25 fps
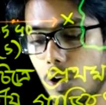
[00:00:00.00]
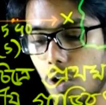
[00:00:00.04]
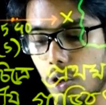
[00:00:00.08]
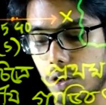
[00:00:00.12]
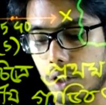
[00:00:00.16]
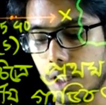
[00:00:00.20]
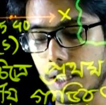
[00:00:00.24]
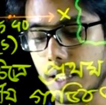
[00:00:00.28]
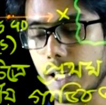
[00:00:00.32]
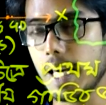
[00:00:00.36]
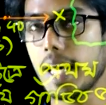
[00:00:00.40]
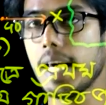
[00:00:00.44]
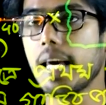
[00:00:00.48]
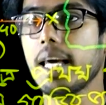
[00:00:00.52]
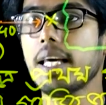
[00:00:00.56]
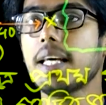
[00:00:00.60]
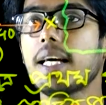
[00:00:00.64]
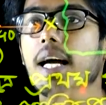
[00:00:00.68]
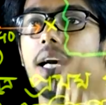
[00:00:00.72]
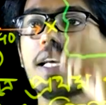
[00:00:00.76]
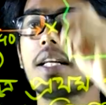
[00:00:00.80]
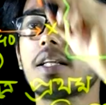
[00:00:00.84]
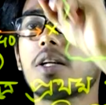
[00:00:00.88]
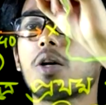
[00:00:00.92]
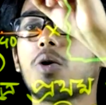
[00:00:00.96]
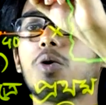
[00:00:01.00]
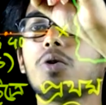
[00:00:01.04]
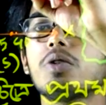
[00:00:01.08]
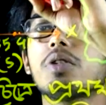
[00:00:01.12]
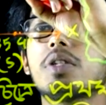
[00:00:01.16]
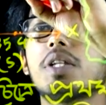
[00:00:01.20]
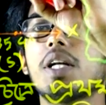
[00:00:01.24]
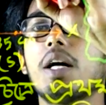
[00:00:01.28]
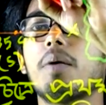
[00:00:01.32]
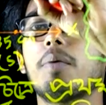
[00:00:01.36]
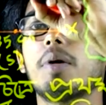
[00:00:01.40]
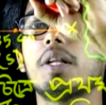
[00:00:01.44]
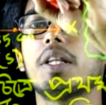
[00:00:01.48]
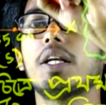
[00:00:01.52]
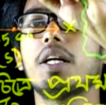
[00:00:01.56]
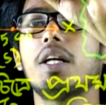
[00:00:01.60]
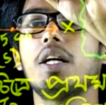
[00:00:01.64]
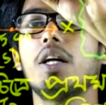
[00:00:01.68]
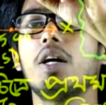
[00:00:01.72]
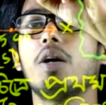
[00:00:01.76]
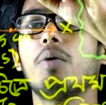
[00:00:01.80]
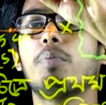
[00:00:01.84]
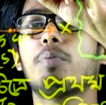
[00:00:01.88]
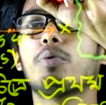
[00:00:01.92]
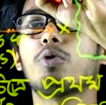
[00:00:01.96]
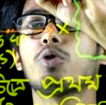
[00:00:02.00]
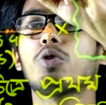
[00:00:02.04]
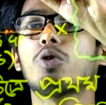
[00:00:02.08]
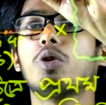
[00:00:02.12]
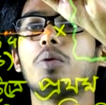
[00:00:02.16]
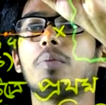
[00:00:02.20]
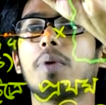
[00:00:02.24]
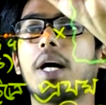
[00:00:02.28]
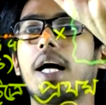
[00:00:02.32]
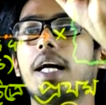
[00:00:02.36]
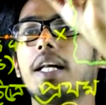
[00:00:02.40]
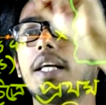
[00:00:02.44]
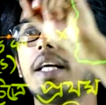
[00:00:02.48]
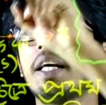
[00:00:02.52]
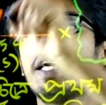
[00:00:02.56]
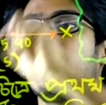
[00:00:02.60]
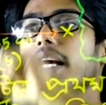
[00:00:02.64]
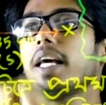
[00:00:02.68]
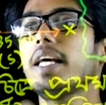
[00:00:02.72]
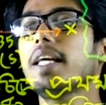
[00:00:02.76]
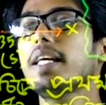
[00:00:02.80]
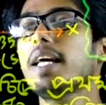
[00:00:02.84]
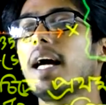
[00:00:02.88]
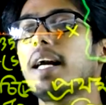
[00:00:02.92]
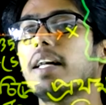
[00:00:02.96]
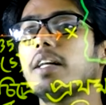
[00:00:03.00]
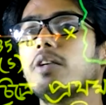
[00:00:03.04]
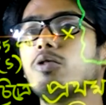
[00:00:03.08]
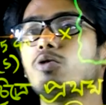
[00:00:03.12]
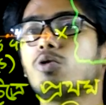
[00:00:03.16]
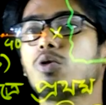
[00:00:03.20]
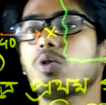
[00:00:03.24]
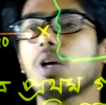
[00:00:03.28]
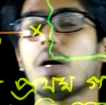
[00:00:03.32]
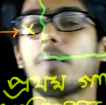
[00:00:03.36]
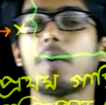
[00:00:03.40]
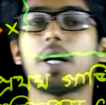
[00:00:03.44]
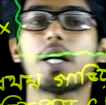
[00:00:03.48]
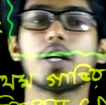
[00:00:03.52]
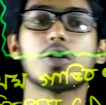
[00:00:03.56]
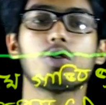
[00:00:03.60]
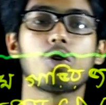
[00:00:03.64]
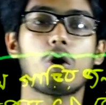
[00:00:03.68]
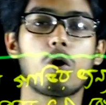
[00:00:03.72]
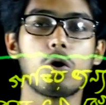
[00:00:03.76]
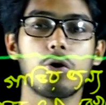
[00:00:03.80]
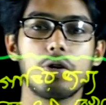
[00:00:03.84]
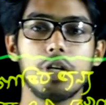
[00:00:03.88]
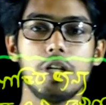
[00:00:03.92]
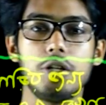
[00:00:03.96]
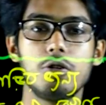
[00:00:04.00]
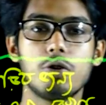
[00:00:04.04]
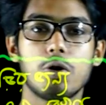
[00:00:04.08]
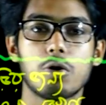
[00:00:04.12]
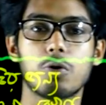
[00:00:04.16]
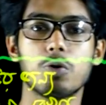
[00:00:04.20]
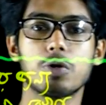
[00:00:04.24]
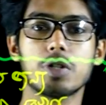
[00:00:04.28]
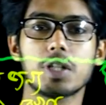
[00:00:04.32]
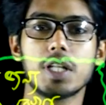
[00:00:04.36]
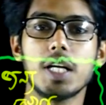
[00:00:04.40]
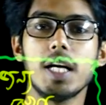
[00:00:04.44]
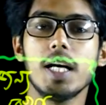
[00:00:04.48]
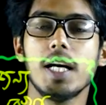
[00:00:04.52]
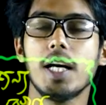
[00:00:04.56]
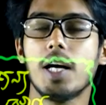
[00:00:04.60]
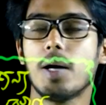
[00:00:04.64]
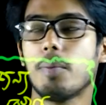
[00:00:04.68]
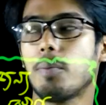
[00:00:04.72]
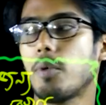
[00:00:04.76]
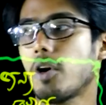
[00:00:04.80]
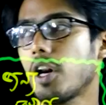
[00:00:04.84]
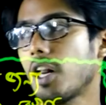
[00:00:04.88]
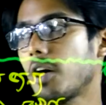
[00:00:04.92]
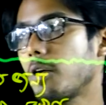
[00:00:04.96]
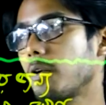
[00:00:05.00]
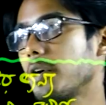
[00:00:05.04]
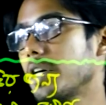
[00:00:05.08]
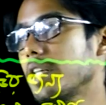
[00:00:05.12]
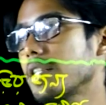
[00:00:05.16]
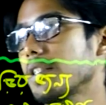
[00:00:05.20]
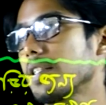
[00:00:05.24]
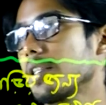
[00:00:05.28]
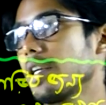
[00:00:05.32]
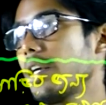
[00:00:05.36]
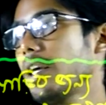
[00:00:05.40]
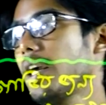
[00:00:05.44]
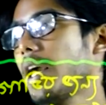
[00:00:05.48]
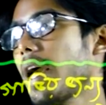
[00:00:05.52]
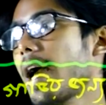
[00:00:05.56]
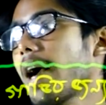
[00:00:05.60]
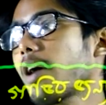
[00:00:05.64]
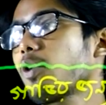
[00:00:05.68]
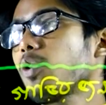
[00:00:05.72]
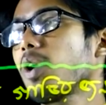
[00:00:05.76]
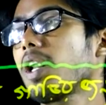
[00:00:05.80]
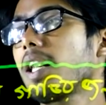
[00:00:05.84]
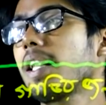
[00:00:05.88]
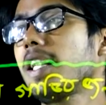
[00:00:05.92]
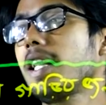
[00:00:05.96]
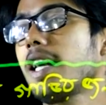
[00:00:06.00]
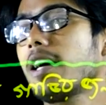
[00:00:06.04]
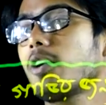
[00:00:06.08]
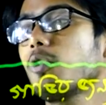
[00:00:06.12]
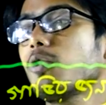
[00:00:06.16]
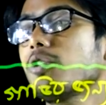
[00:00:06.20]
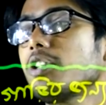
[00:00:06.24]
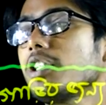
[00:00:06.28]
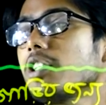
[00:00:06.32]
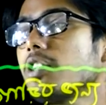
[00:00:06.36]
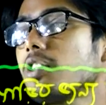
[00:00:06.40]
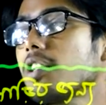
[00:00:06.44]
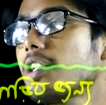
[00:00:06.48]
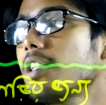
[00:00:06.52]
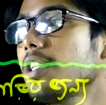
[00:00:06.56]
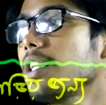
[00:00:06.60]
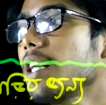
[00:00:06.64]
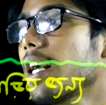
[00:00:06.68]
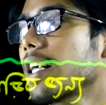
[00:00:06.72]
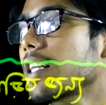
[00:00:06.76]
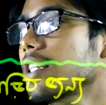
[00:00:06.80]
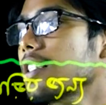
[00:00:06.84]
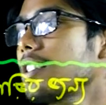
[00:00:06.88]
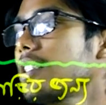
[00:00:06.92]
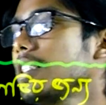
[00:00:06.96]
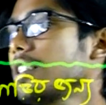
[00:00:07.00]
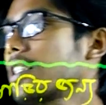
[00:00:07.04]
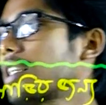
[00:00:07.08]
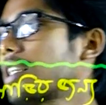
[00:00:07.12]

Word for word: অর্থাৎ এই গাড়িটা হচ্ছে আমাদের প্রথম গাড়ি এই গাড়ির জন্য আমাকে ত্বরণ নির্ণয় করতে বলা হয়েছে এখন লেখচিত্রের দিকে একটা জিনিস